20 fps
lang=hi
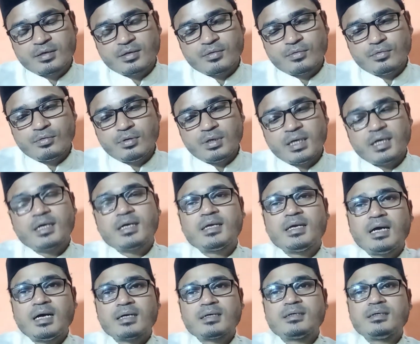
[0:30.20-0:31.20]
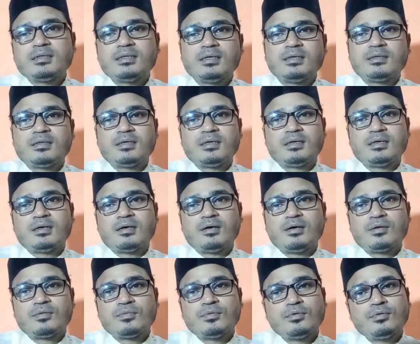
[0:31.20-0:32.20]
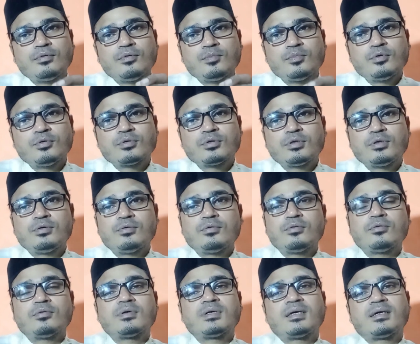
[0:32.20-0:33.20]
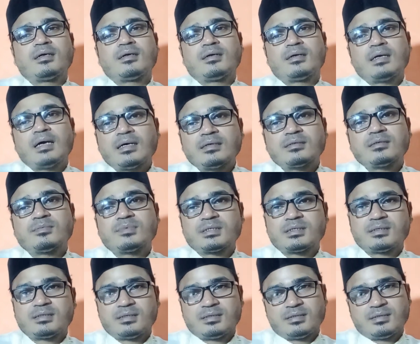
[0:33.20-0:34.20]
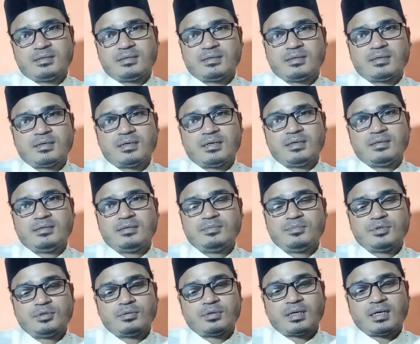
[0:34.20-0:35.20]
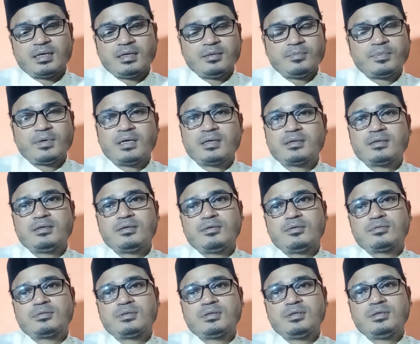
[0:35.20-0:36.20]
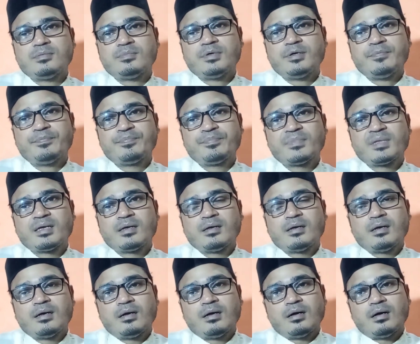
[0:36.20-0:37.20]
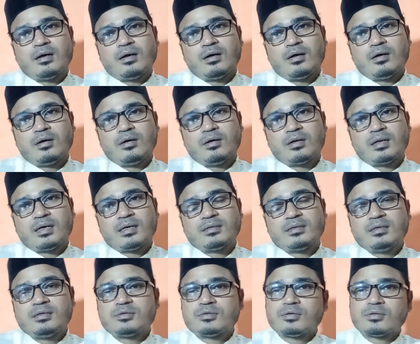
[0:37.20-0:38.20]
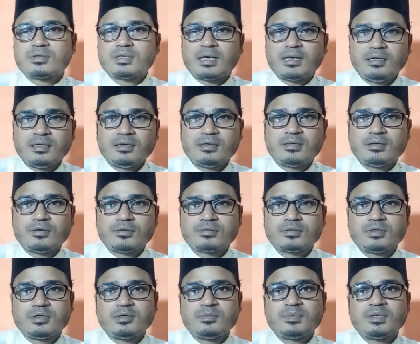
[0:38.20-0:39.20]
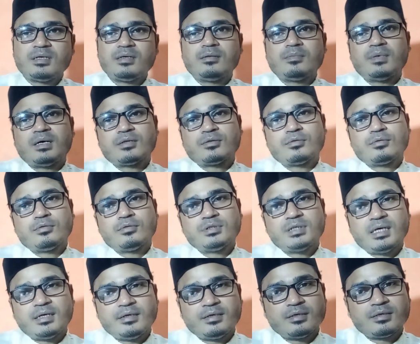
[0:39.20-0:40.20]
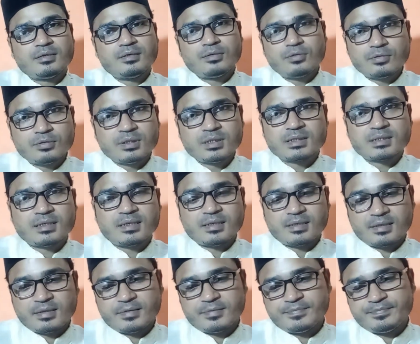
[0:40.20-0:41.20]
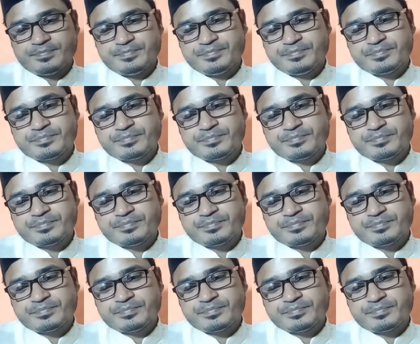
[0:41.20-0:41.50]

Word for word: कि उनके क्या अकीदे थे और वो उन मूर्तियों को क्या समझते थे आज हम कुरान पाक की रोशनी में और हदीस और तारीख की रोशनी में इन बातों को जानने की कोशिश करेंगे